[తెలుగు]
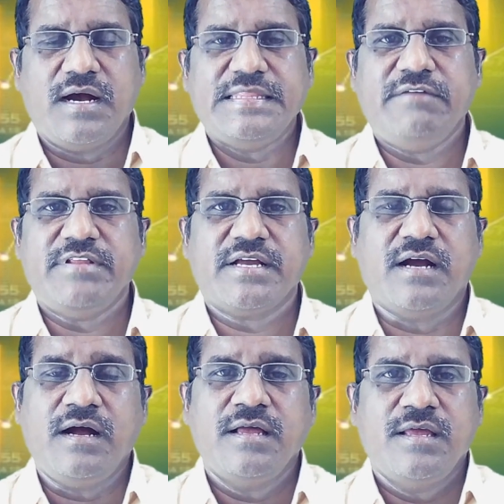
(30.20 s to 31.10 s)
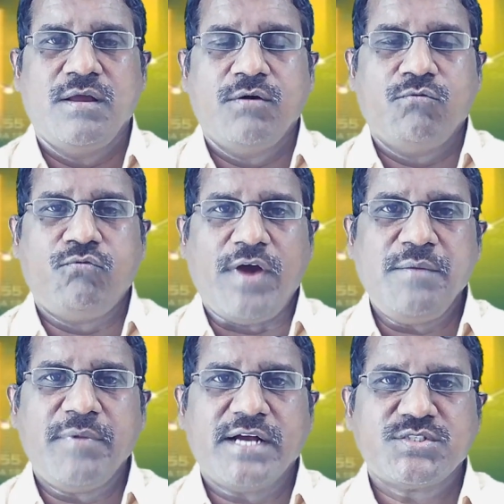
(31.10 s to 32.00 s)
అదేవిధంగా
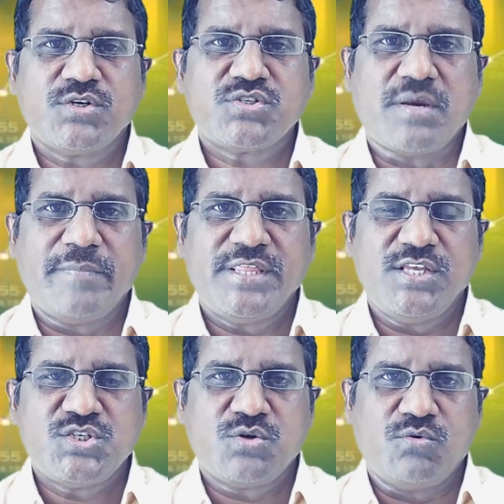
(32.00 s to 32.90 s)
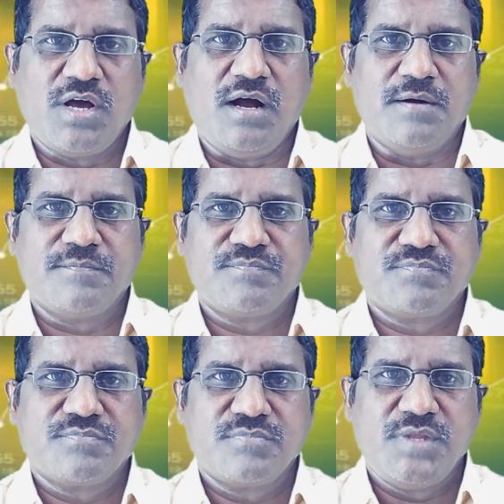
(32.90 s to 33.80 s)
ఫైవ్ మార్క్స్కు సంబంధించి కూడా
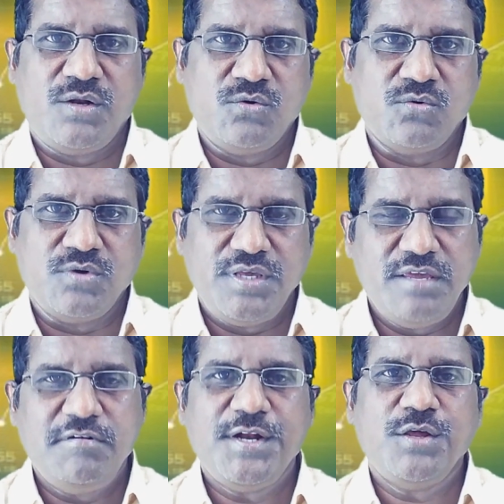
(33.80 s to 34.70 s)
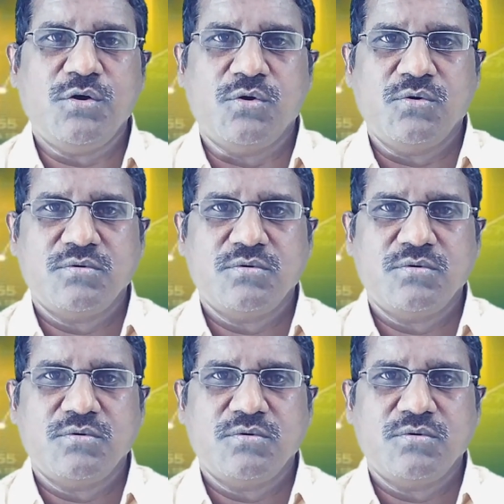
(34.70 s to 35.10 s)
నేను ఈ వీడియో